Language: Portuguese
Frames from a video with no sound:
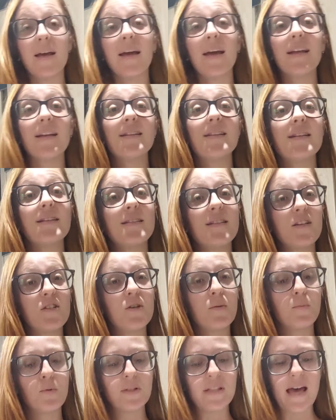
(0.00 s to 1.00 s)
Ela
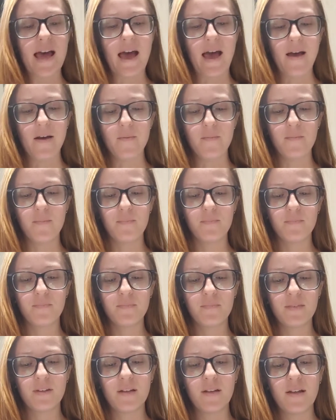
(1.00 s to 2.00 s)
deseja mudar
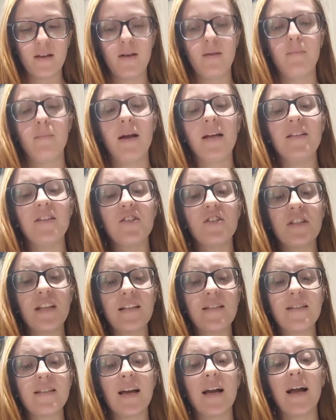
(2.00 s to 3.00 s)
mas está
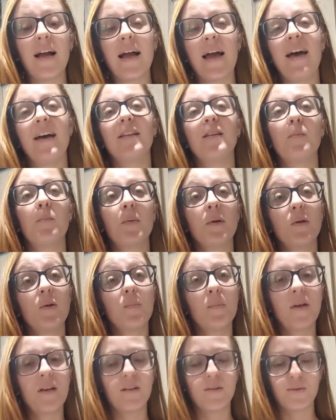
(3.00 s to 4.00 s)
cercada pelo
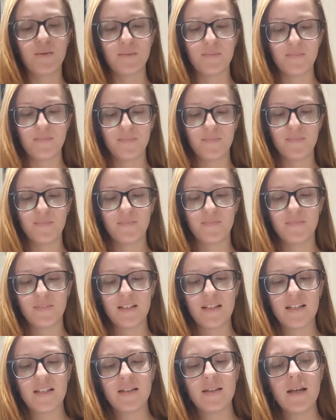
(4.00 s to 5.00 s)
medo.
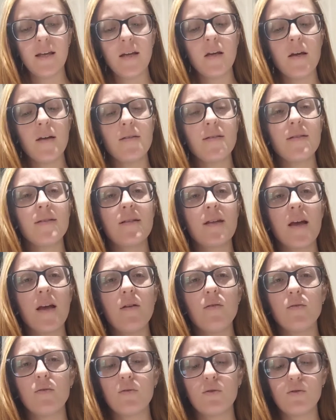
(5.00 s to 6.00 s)
Tem
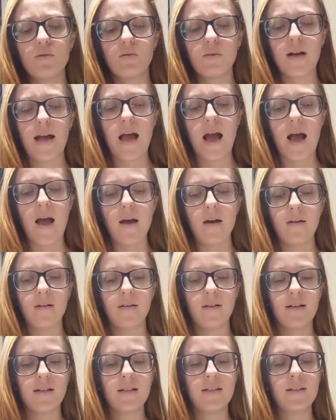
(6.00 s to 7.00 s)
receio do julgar,
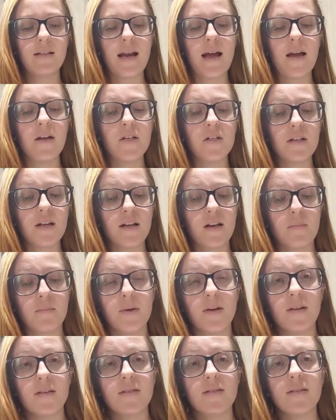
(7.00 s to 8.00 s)
traz na
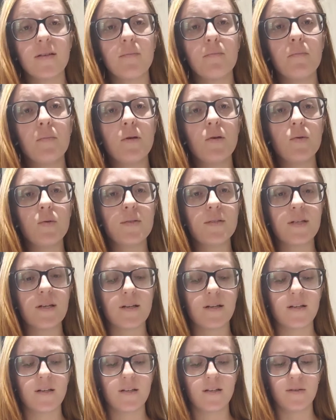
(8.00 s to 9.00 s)
cabeça mil
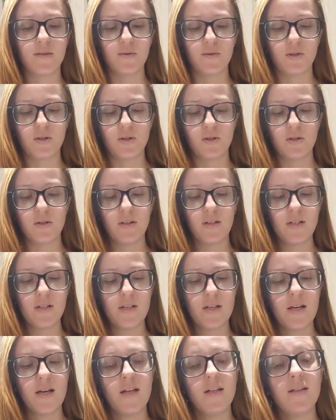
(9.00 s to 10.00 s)
segredos.
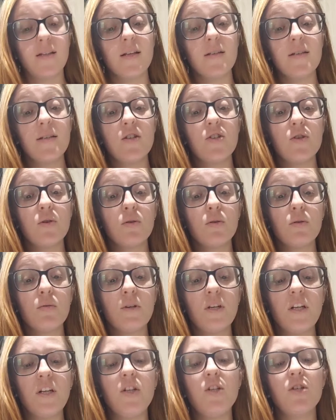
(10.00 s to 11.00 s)
Decidiu no
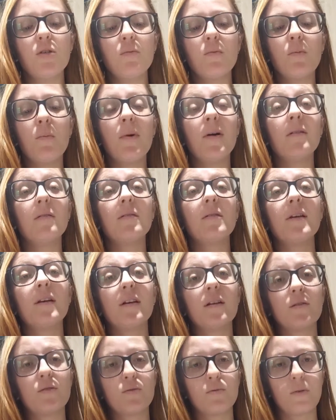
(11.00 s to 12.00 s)
íntimo manter
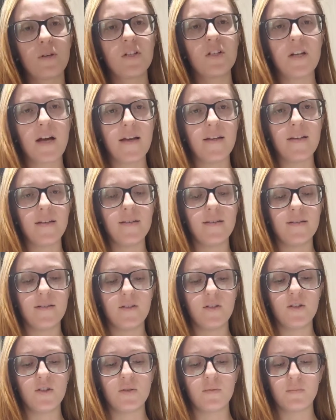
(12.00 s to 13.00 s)
suas
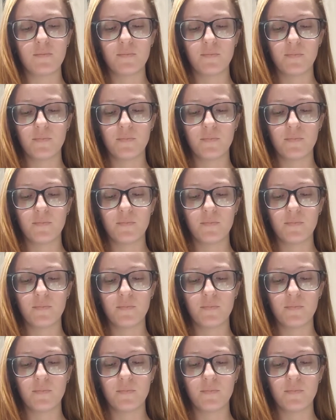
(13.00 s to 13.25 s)
raízes,